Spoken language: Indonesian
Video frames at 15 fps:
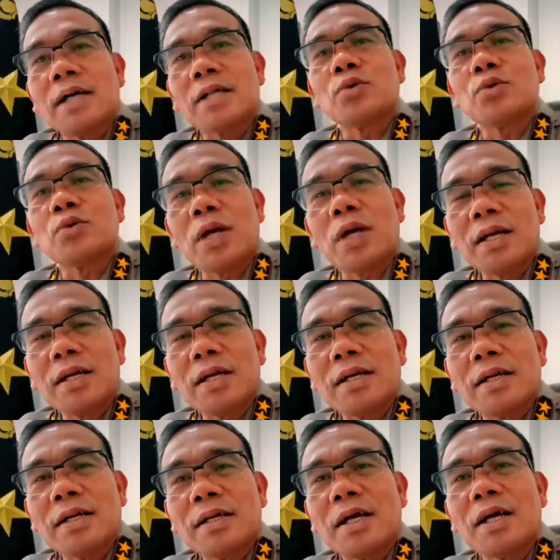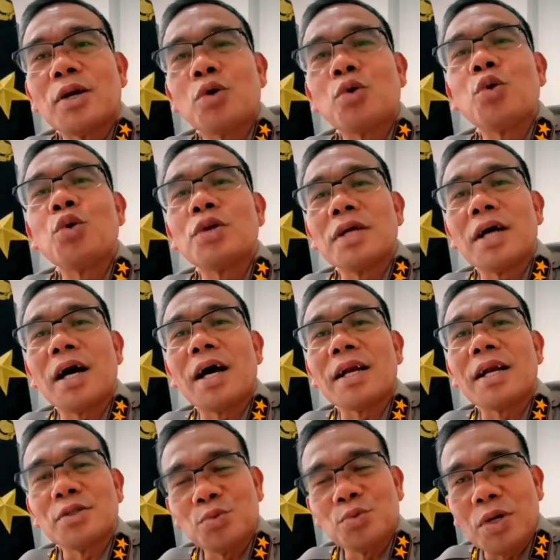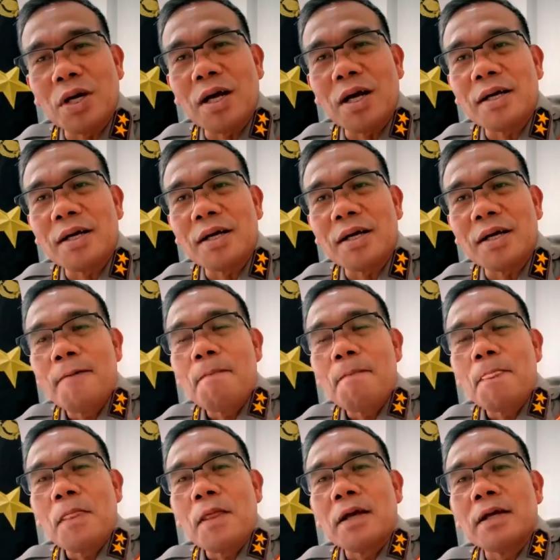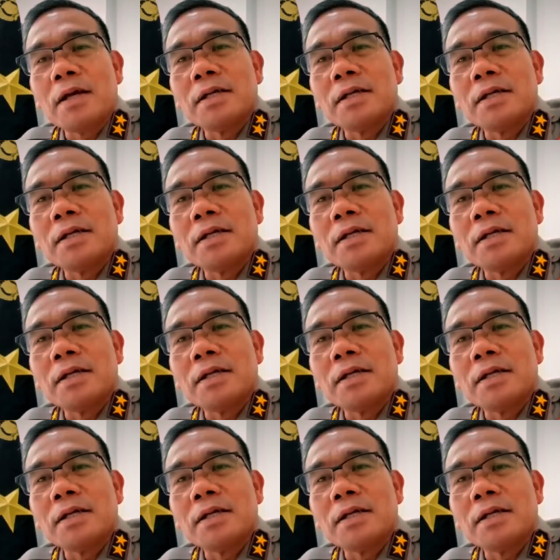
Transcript: aturan dan rule yang ada juga. Sepakat.